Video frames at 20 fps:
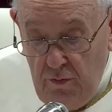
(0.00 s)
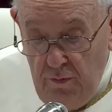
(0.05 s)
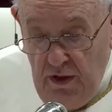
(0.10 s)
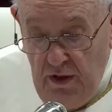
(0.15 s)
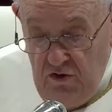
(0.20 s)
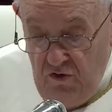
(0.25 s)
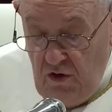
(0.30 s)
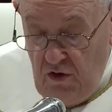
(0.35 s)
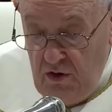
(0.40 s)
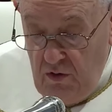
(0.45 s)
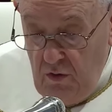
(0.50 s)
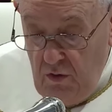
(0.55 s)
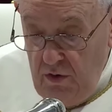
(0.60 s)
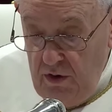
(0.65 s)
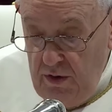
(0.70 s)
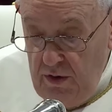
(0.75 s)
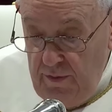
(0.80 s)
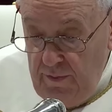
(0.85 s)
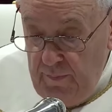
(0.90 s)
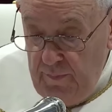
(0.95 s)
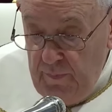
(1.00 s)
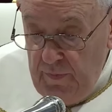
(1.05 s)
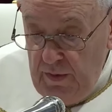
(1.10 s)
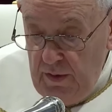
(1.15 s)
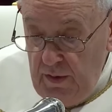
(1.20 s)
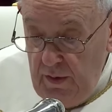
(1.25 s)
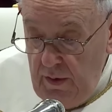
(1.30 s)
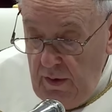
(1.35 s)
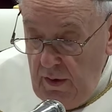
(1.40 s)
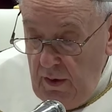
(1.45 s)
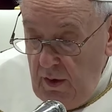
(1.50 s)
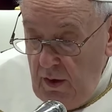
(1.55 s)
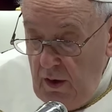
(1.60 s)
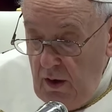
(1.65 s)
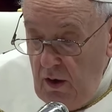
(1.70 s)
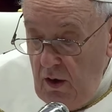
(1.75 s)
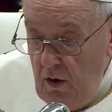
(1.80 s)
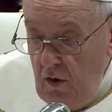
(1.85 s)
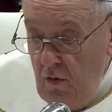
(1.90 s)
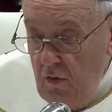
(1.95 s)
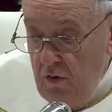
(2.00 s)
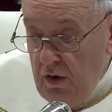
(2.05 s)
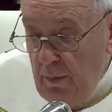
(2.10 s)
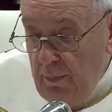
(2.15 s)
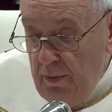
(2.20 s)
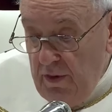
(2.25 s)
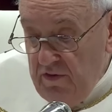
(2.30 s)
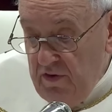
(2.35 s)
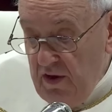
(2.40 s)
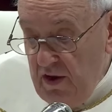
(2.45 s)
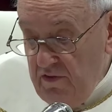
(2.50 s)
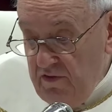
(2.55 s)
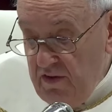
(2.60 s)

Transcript: Cha có biết tên của tất cả không? Có,